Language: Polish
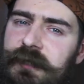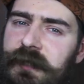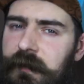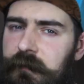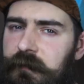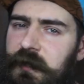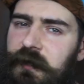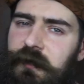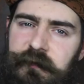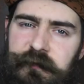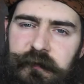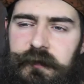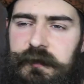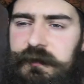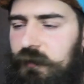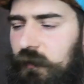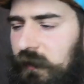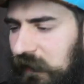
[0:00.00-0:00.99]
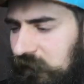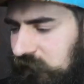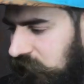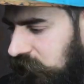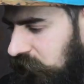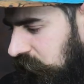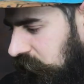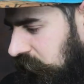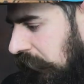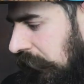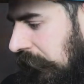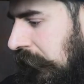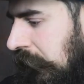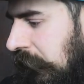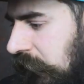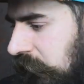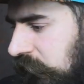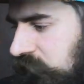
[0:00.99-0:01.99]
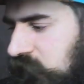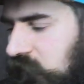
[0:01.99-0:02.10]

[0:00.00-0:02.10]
na mikrofon i słuchawki i w